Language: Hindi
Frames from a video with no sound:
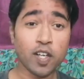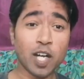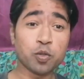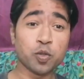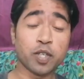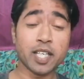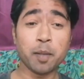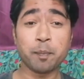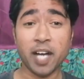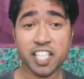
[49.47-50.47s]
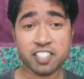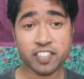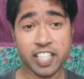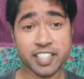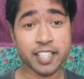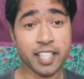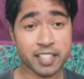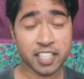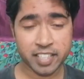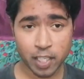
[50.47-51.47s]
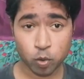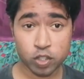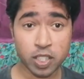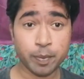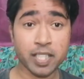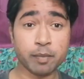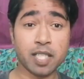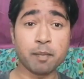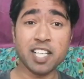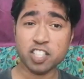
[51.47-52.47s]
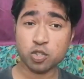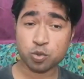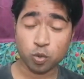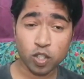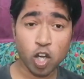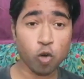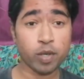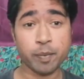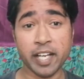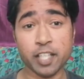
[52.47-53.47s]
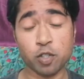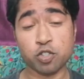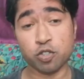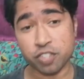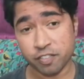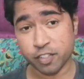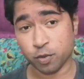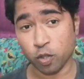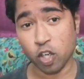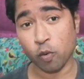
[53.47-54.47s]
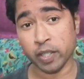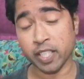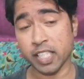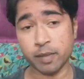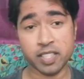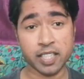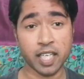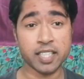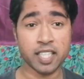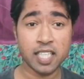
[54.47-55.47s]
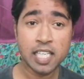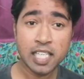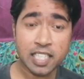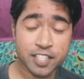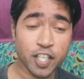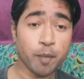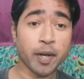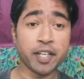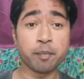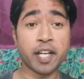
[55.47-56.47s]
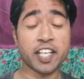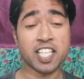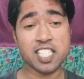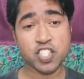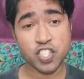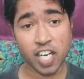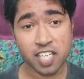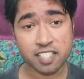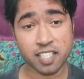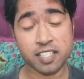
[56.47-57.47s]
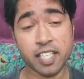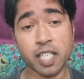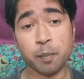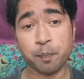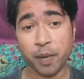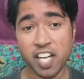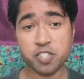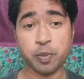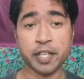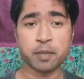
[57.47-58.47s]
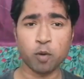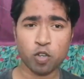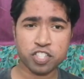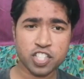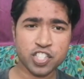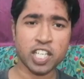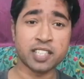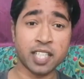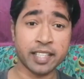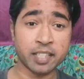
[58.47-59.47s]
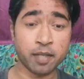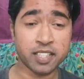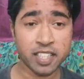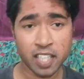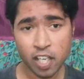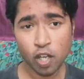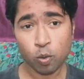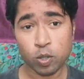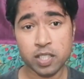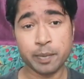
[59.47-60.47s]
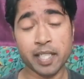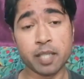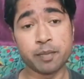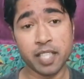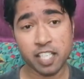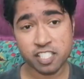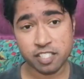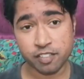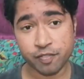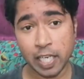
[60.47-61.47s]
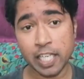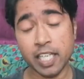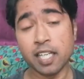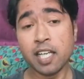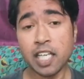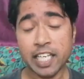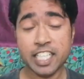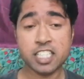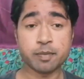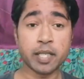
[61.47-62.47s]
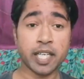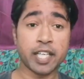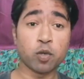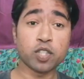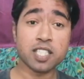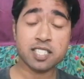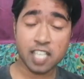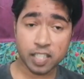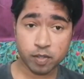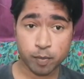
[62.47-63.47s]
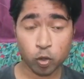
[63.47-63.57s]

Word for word: ऑल आउट हो गई पाँच विकेट चटका चटकाए कुलदीप यादव ने मात्र सोलह ओवर फेंके दोस्तों सिर्फ सोलह ओवर की गेंदबाजी कराई है छः मैडन फेंके हैं चालीस रन देकर पाँच विकेट बहुत ही शानदार गेंदबाजी कुलदीप यादव ने इस पहले इनिंग्स में कराई उनका साथ ही